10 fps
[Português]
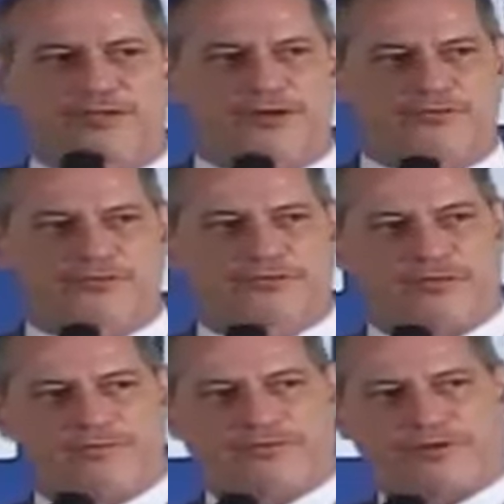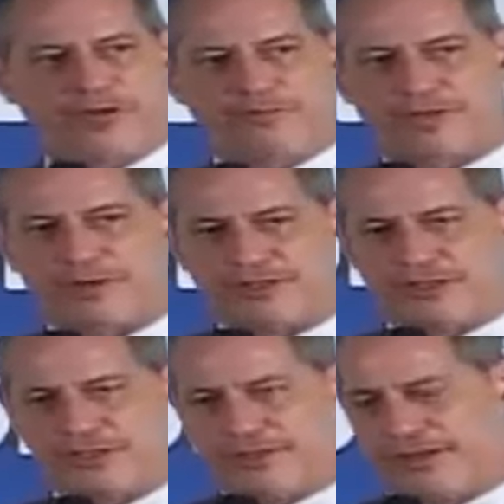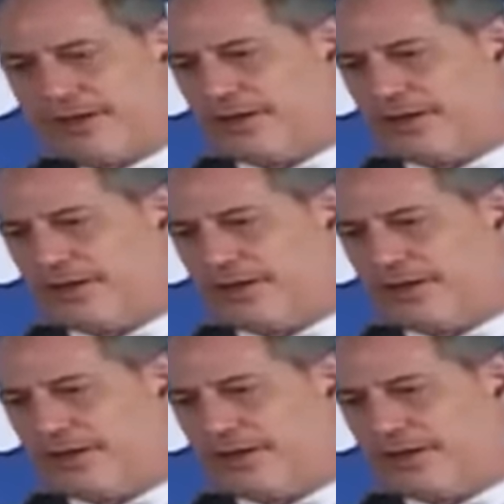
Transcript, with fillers: que nós convencionamos chamar de